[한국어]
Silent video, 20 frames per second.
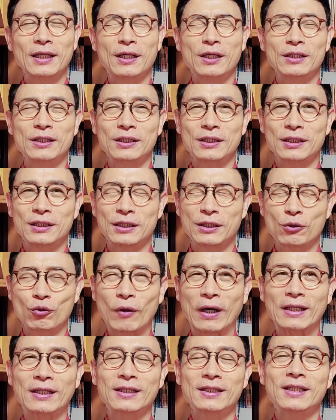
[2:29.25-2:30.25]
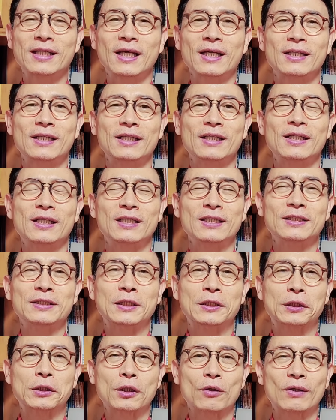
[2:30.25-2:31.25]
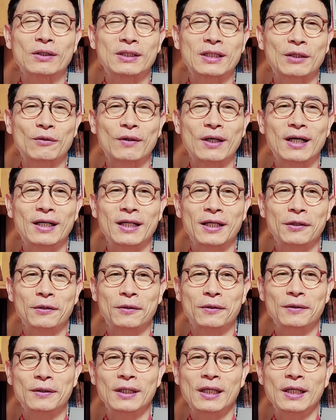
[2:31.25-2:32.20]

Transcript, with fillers: 이 관객이 이제 들어왔다고 하네요.